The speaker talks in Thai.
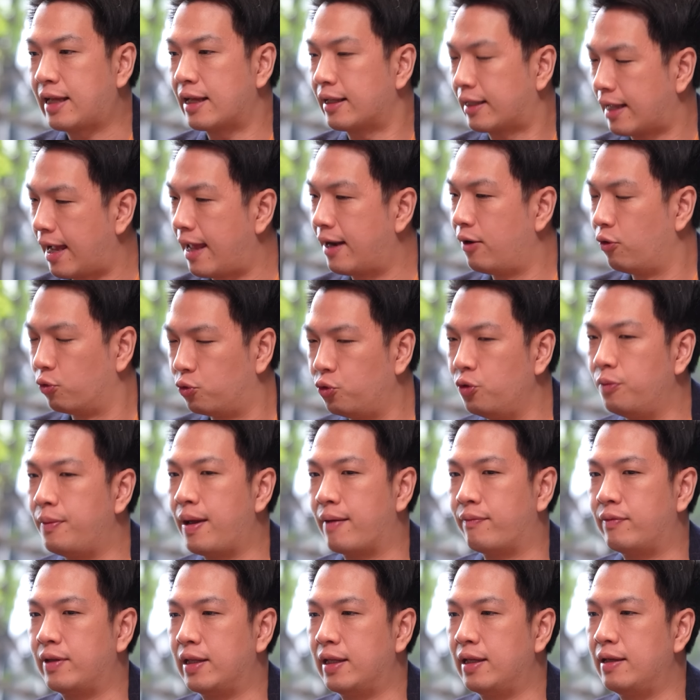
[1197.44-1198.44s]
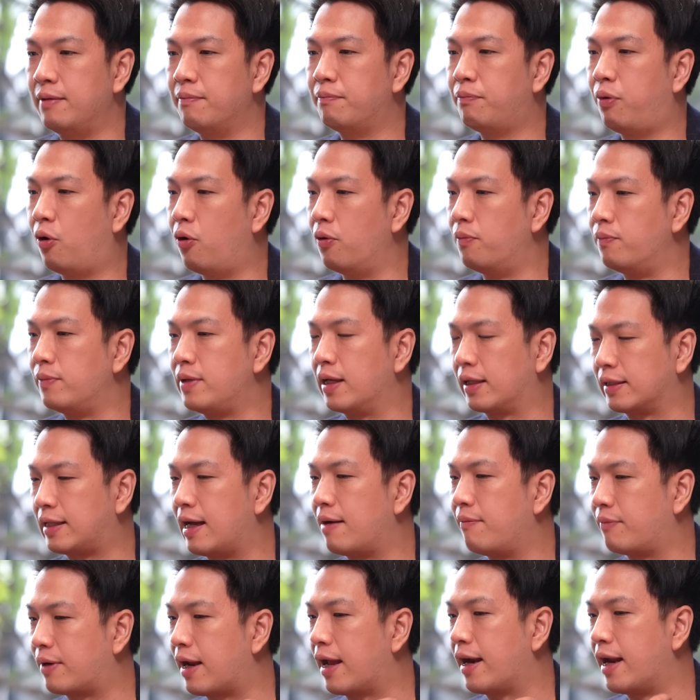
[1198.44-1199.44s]
แต่การลงทุนแบบนี้ผมยัง
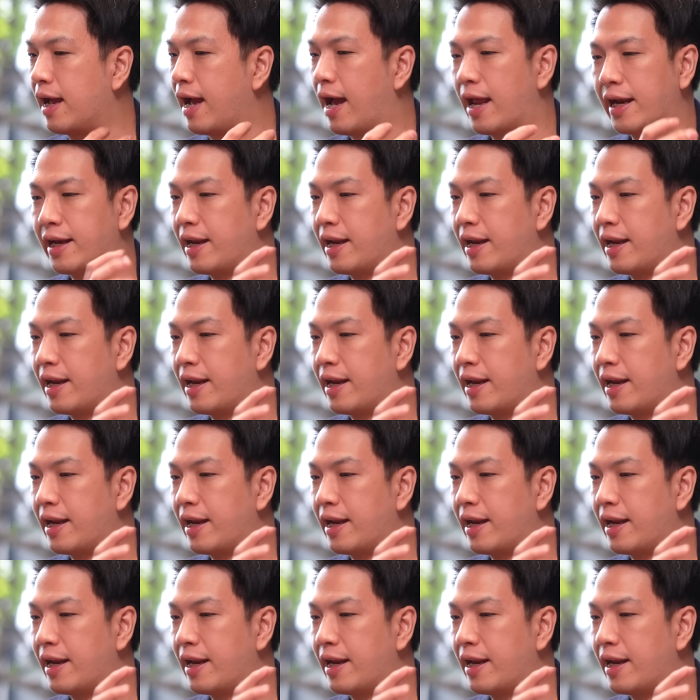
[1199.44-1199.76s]
ทำร้านอาหาร